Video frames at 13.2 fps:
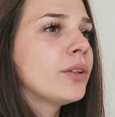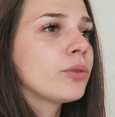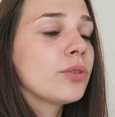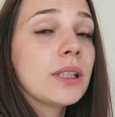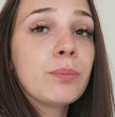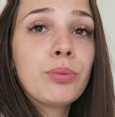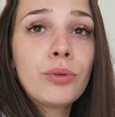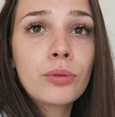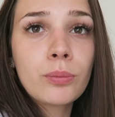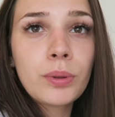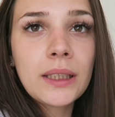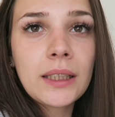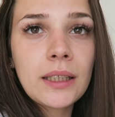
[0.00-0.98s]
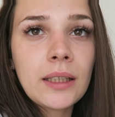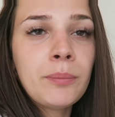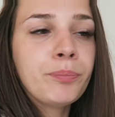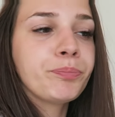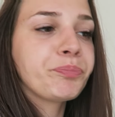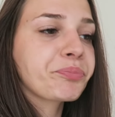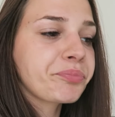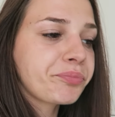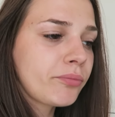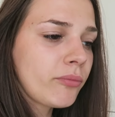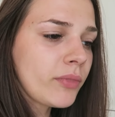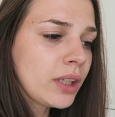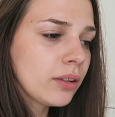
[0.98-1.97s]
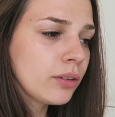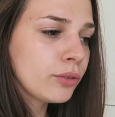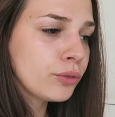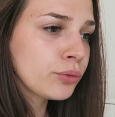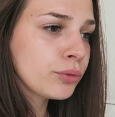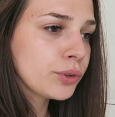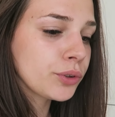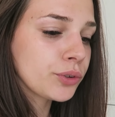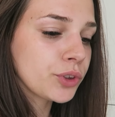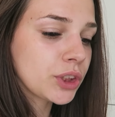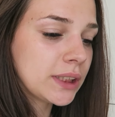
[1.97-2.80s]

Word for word: Donc c'est plus compliqué. Donc euh,